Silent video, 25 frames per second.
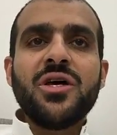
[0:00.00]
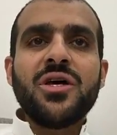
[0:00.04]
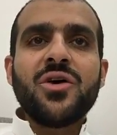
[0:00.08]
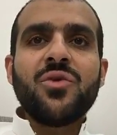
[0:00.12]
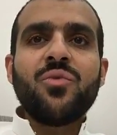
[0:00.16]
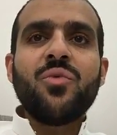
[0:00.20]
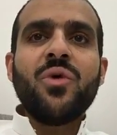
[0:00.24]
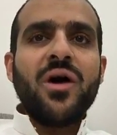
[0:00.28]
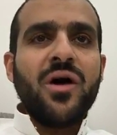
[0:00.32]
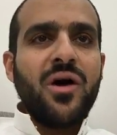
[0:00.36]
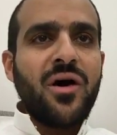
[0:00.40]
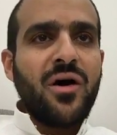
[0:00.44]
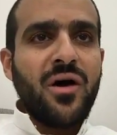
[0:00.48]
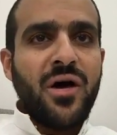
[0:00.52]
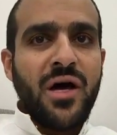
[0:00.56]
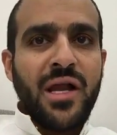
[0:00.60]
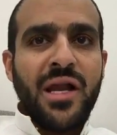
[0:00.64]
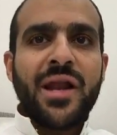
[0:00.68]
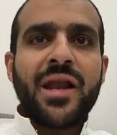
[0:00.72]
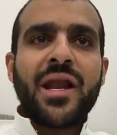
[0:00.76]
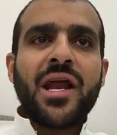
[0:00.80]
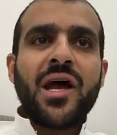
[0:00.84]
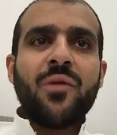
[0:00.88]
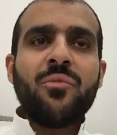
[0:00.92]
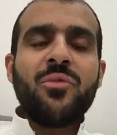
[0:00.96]
وعلى
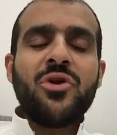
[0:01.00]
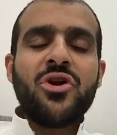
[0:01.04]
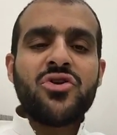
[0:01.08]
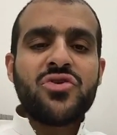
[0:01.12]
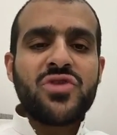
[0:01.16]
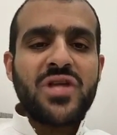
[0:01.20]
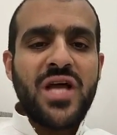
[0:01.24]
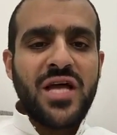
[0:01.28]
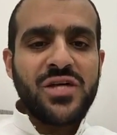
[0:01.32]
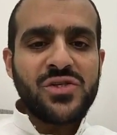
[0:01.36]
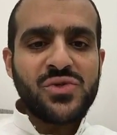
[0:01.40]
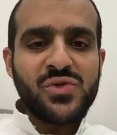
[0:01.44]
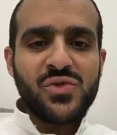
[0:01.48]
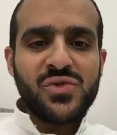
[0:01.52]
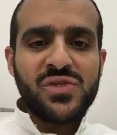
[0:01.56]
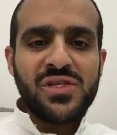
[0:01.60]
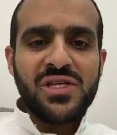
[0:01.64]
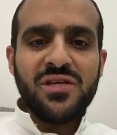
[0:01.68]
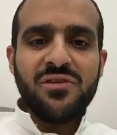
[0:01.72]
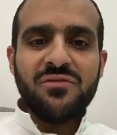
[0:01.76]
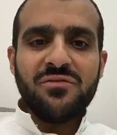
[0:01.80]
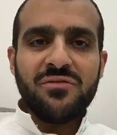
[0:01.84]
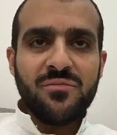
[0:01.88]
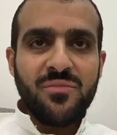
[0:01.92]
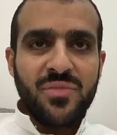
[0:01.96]
الرغم من انه
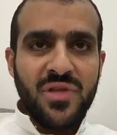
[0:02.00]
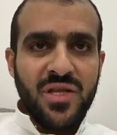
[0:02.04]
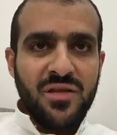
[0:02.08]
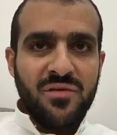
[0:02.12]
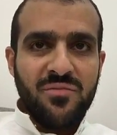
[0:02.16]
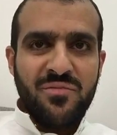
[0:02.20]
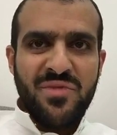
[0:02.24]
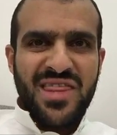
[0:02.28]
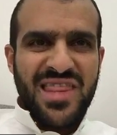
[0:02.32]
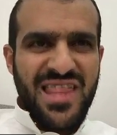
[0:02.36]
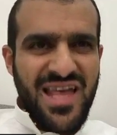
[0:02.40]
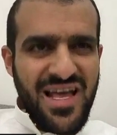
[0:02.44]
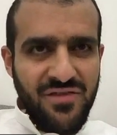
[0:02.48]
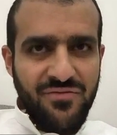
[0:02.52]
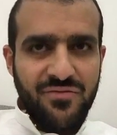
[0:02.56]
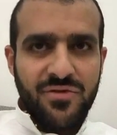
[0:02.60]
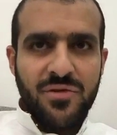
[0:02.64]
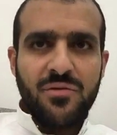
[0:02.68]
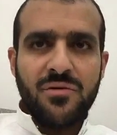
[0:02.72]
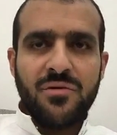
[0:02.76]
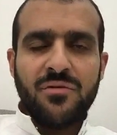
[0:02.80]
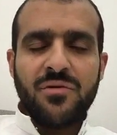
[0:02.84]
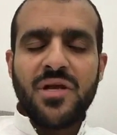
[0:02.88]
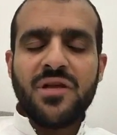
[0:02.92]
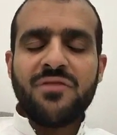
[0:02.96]
تخصصي بالذات
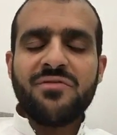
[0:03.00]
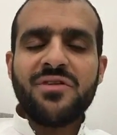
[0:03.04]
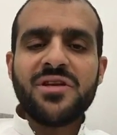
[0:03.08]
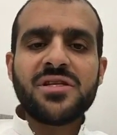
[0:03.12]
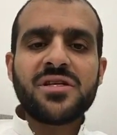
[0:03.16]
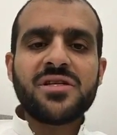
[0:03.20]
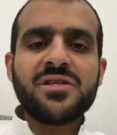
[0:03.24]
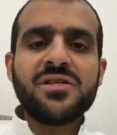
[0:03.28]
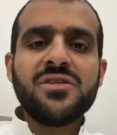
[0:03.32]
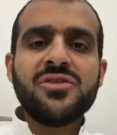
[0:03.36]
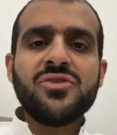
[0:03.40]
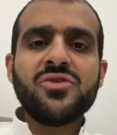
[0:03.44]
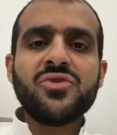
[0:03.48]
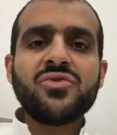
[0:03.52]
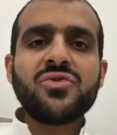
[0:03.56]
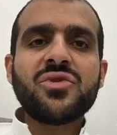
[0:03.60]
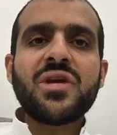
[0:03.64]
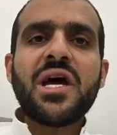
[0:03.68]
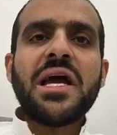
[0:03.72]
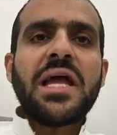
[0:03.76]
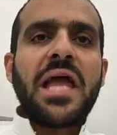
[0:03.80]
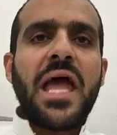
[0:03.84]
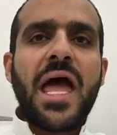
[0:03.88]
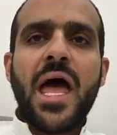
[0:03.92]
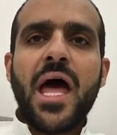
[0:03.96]
في يعني فتره الدكتوراه
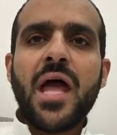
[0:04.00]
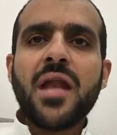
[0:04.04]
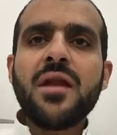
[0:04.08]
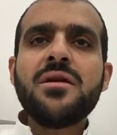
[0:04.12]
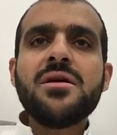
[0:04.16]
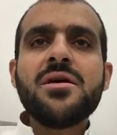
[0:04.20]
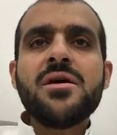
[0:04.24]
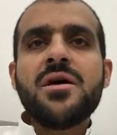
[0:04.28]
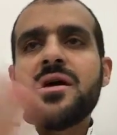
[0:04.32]
كان